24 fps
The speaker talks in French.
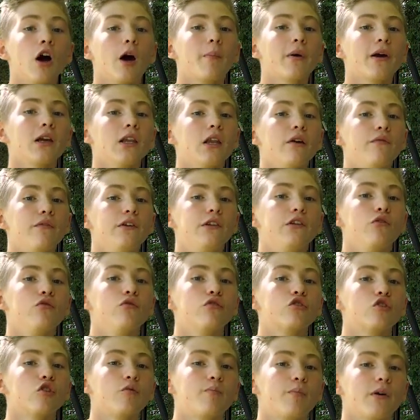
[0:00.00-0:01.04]
après la vidéo
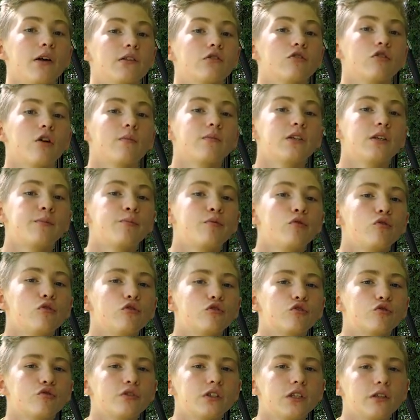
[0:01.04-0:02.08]
se passe un petit peu le
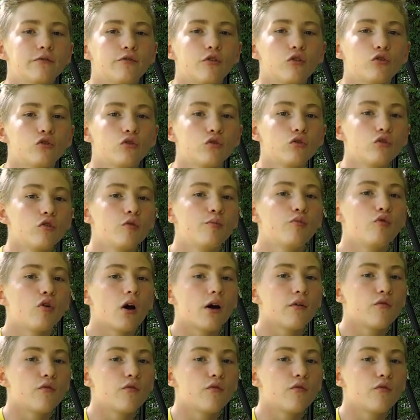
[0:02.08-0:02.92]
shooting photo pour